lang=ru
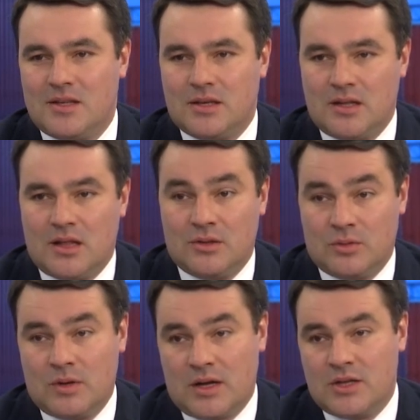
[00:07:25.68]
сигналы,
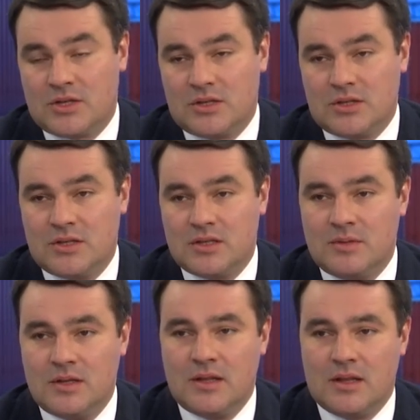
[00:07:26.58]
то мы, конечно же,
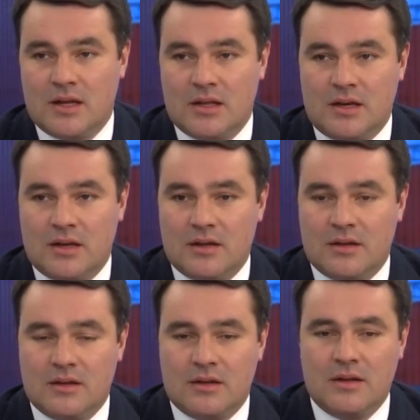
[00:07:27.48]
незамедлительно э,
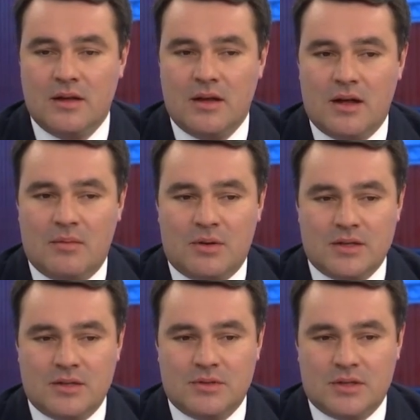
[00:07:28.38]

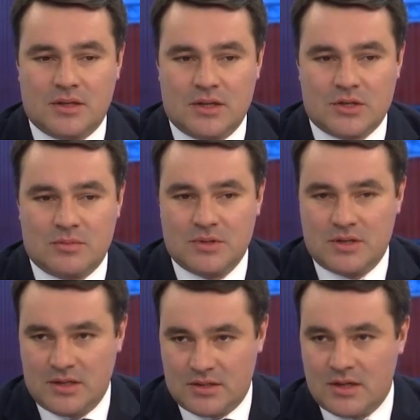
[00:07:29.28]
обратимся к нашей
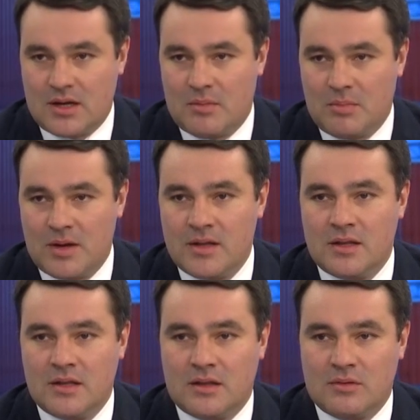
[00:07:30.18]
материнской
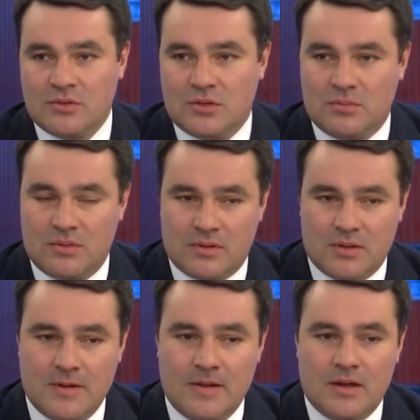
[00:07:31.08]
компании для того, чтобы
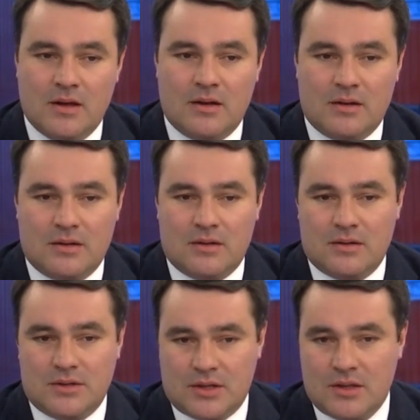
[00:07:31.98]

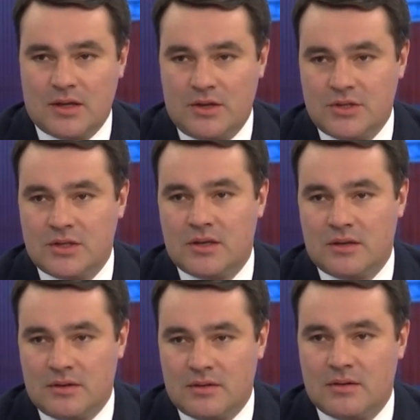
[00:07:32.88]
а, технологически э,